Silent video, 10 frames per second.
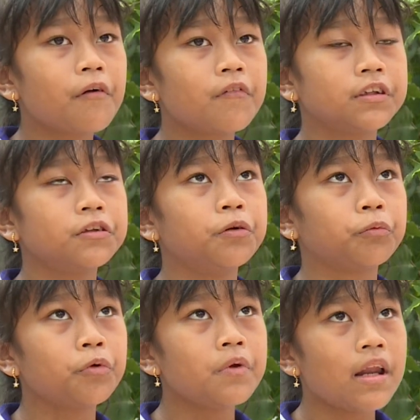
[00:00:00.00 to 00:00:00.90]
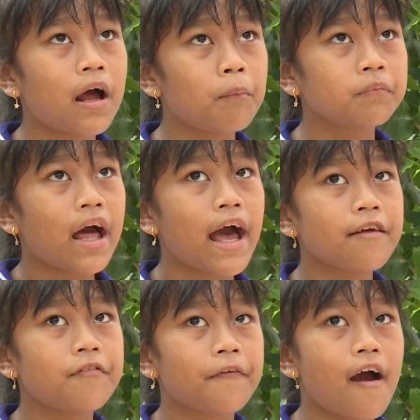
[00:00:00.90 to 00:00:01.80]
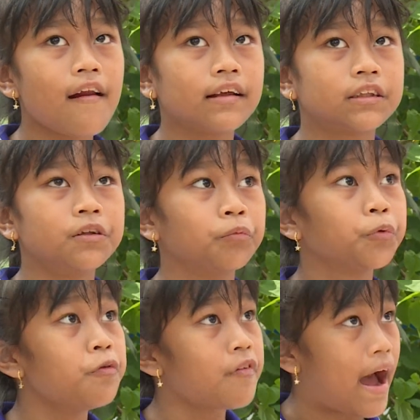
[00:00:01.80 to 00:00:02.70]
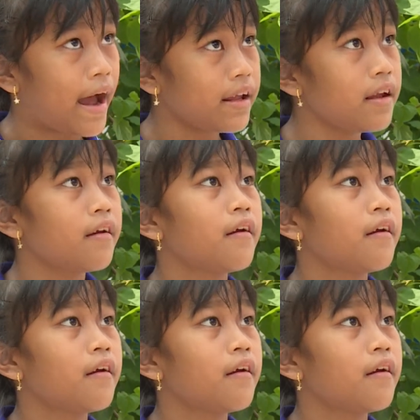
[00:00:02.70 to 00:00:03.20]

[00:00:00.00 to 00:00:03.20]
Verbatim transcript: không nên sử dụng túi ni lông, thay vào đó là sử dụng túi vải,